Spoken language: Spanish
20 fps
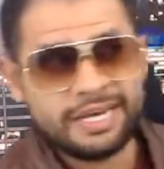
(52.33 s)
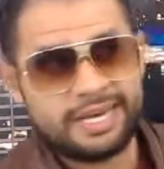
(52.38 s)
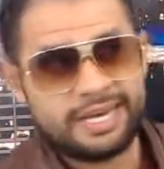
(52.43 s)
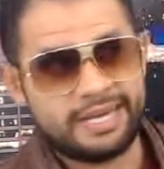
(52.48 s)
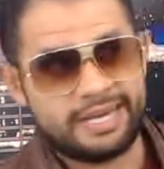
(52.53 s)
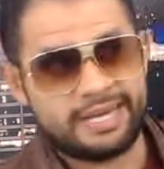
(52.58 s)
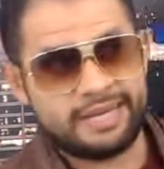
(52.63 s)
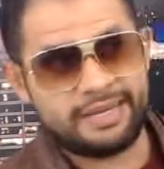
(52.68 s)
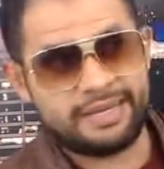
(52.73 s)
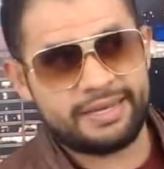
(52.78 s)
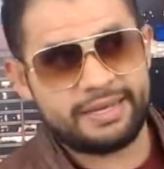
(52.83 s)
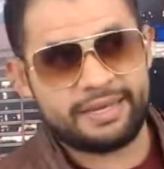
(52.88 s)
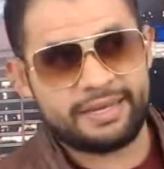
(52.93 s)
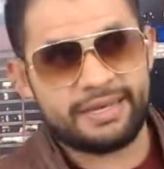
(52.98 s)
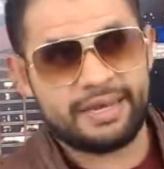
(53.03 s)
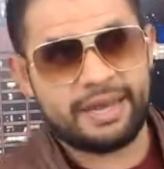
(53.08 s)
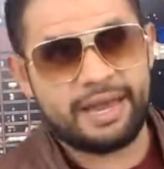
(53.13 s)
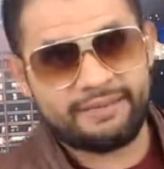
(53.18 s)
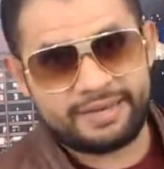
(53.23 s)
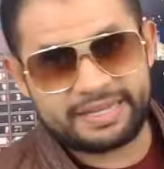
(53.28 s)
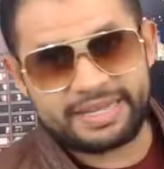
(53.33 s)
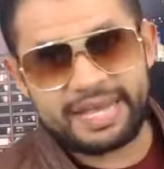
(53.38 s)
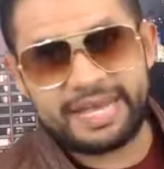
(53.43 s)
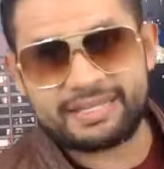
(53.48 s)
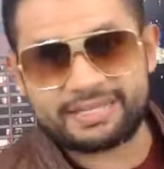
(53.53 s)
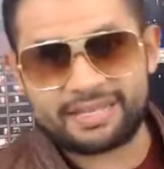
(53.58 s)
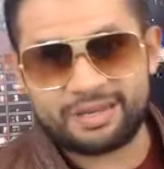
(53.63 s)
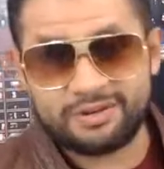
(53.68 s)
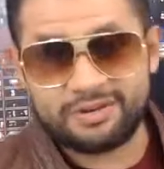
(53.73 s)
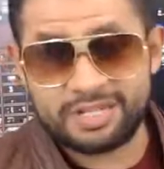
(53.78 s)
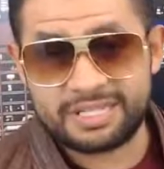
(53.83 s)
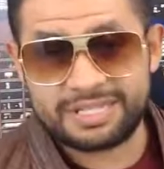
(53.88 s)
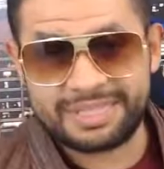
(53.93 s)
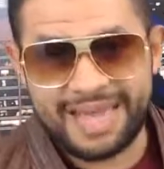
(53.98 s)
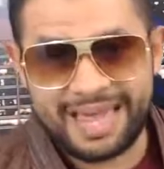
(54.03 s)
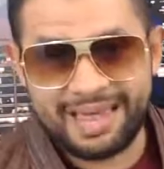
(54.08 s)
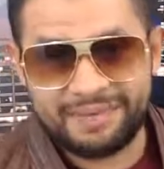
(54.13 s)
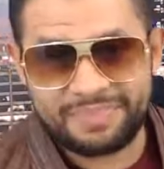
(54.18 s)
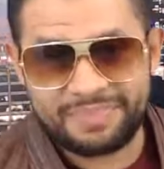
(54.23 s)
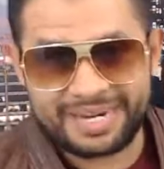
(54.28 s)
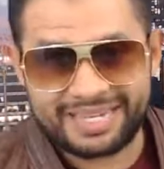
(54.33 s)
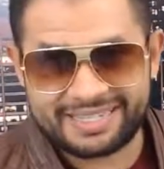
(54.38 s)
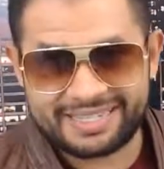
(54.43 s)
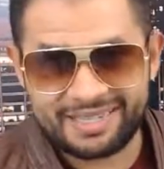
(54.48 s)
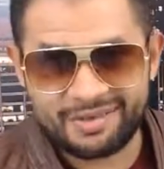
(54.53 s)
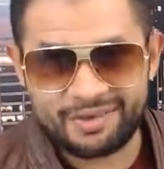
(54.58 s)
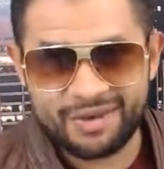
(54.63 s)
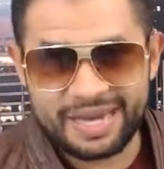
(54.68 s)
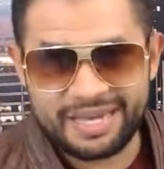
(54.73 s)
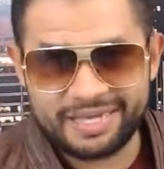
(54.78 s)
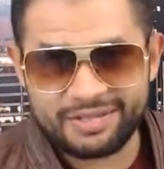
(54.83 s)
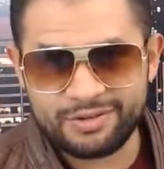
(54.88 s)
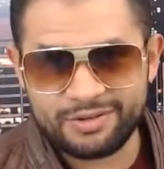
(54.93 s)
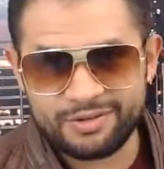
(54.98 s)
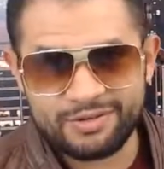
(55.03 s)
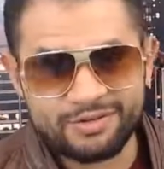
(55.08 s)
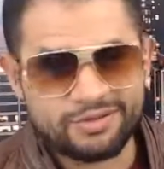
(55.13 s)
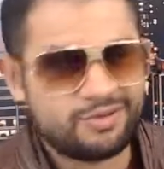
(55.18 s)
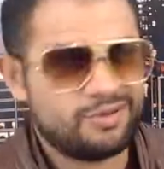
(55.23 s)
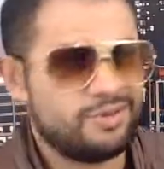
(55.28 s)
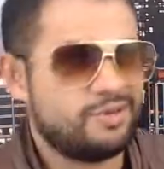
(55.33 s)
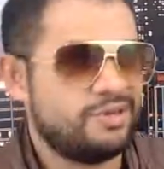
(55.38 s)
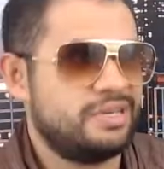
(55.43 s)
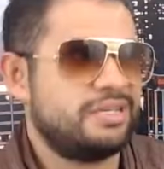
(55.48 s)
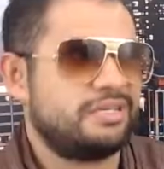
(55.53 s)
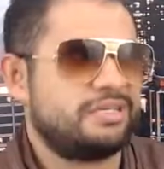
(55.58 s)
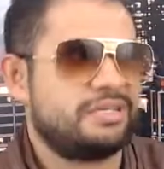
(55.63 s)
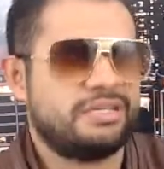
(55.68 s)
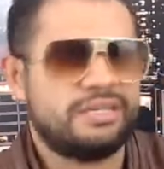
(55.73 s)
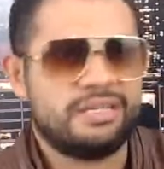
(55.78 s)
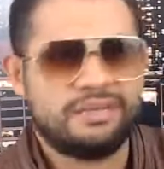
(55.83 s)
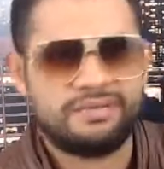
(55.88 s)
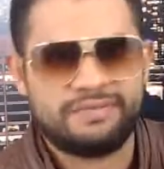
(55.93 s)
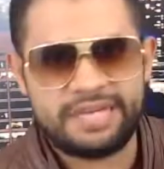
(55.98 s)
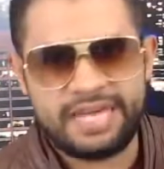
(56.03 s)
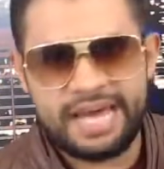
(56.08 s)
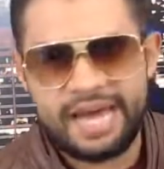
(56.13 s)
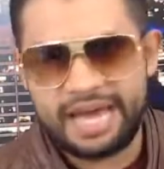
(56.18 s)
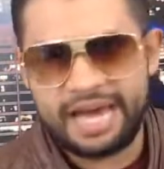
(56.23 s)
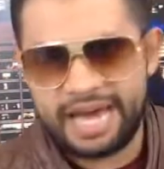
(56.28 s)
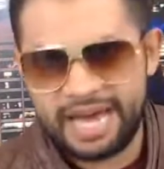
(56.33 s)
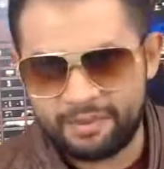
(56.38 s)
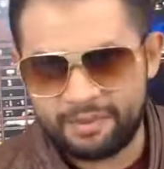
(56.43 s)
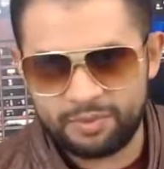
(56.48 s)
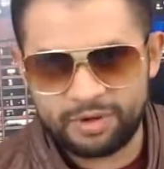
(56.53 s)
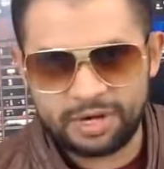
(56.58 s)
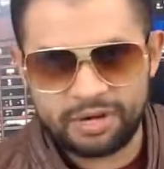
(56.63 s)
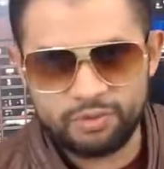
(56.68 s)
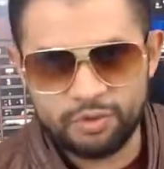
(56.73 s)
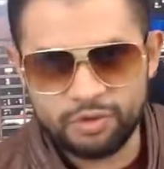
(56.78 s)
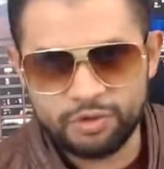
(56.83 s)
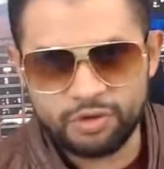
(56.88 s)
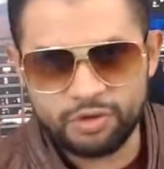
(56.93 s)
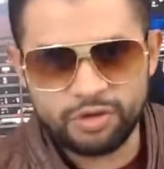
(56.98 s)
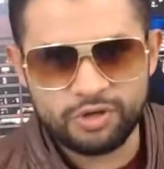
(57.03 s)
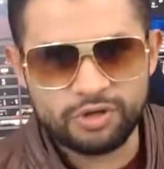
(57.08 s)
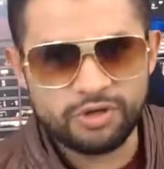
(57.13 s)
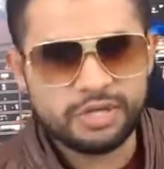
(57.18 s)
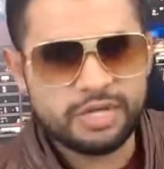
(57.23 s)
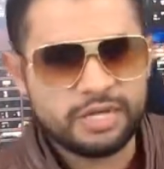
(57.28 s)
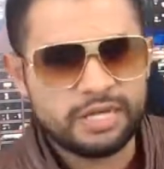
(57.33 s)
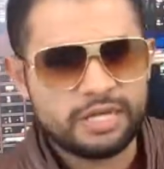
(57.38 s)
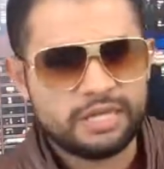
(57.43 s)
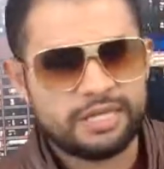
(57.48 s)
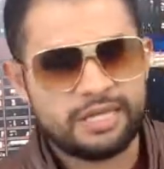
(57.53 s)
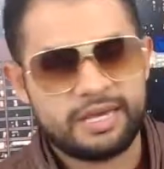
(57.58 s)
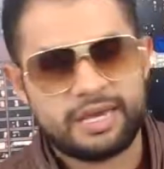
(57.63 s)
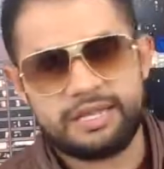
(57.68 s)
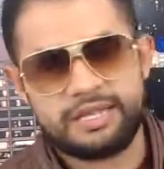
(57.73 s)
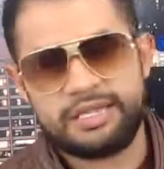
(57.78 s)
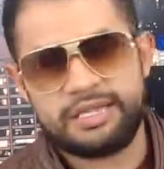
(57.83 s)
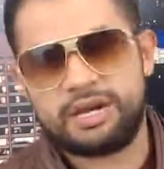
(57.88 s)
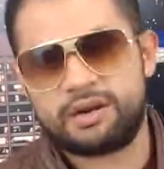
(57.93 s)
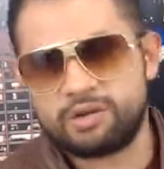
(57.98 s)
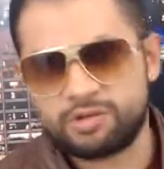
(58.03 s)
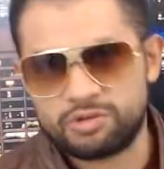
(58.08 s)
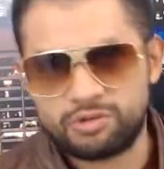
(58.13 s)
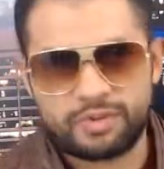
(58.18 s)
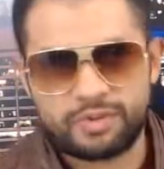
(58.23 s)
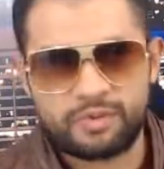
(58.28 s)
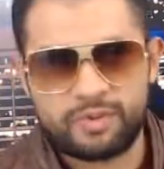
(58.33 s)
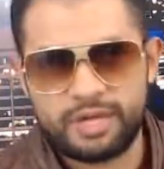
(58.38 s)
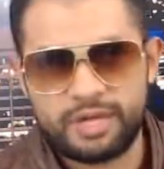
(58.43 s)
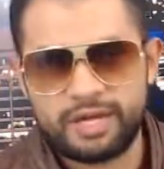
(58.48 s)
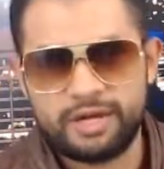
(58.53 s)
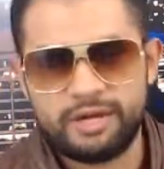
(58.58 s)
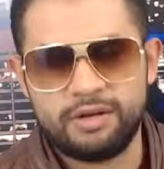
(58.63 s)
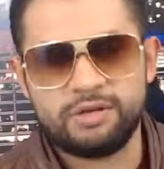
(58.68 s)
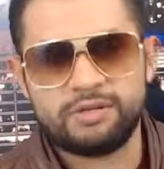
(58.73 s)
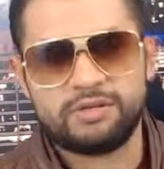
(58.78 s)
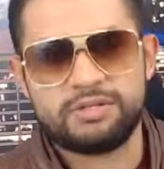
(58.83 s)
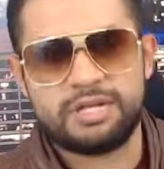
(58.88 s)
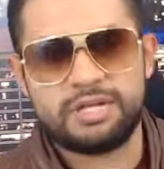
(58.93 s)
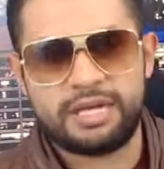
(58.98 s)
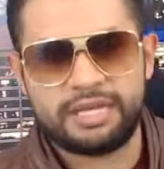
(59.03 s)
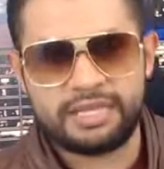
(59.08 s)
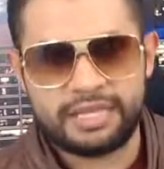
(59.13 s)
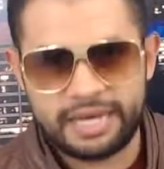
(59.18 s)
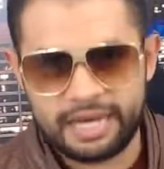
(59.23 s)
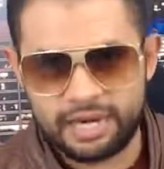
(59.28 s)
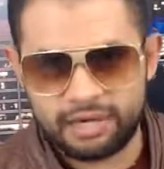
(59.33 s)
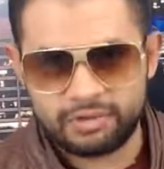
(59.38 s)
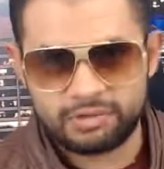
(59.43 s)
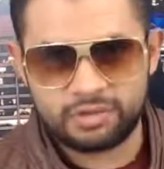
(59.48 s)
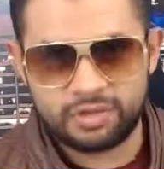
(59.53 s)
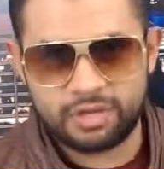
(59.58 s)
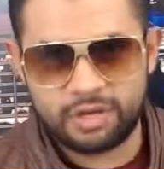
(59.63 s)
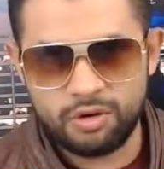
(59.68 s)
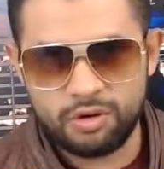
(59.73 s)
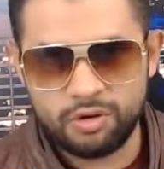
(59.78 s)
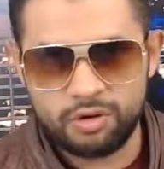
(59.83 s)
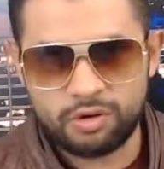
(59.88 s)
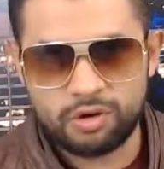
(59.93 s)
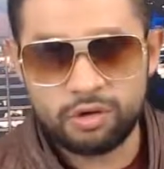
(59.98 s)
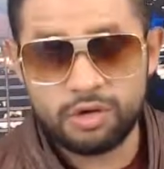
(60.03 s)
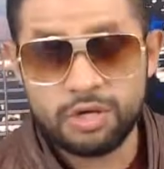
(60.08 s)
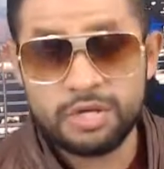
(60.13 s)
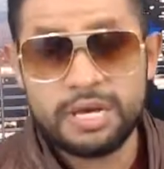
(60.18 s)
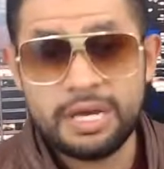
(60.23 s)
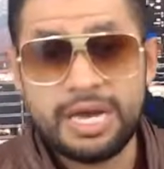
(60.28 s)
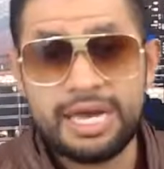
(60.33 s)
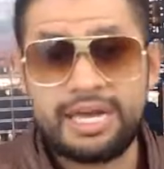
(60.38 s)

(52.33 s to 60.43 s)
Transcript: la verdad es que no es nada parecido a eso, no es ni viajar por el mundo, ni andar con supermodelos, ni andar en auto de lujo.